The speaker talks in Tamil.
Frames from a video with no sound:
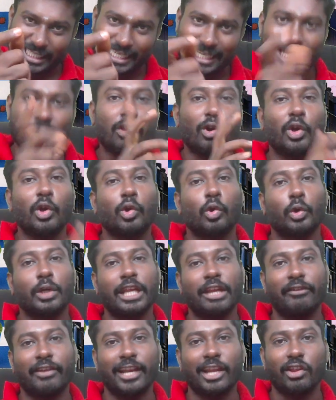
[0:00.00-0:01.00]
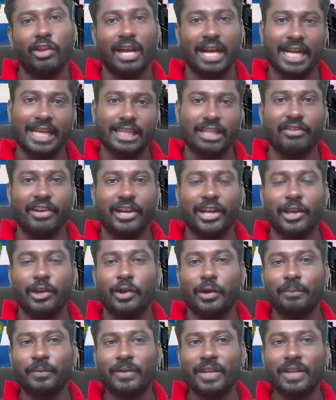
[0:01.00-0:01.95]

சின்ன ஒரு குட்டி வீடியோ தாங்க இந்த வீடியோ